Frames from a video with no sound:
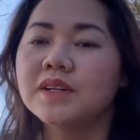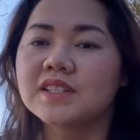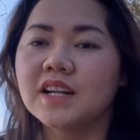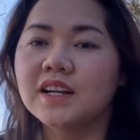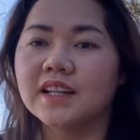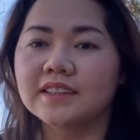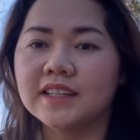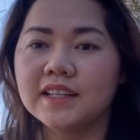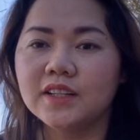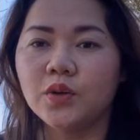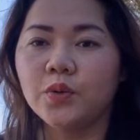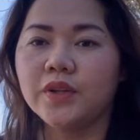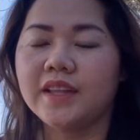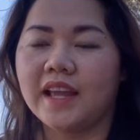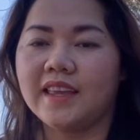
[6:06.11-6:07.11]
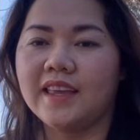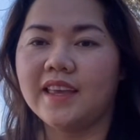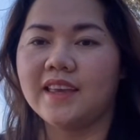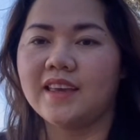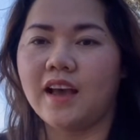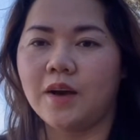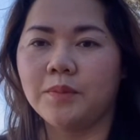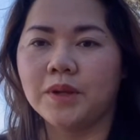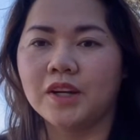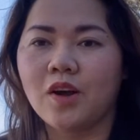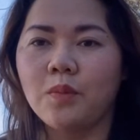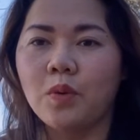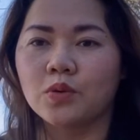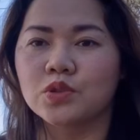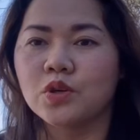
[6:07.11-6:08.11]
Mình rất là tiếc nuối, tại vì mình
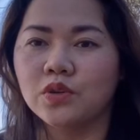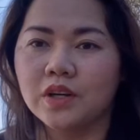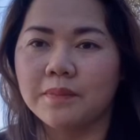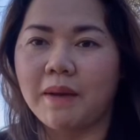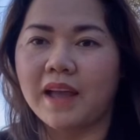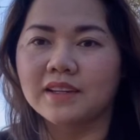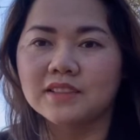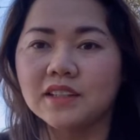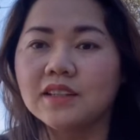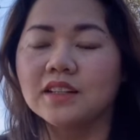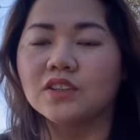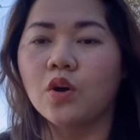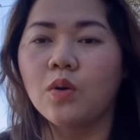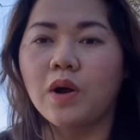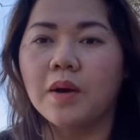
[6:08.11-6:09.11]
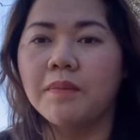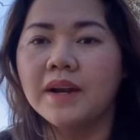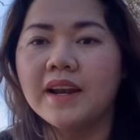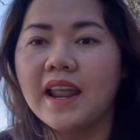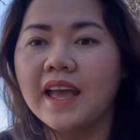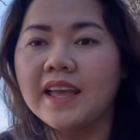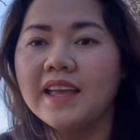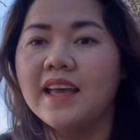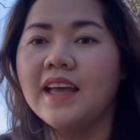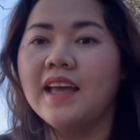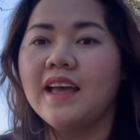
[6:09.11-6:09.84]
có một số người bạn rất là tốt ở bên đây.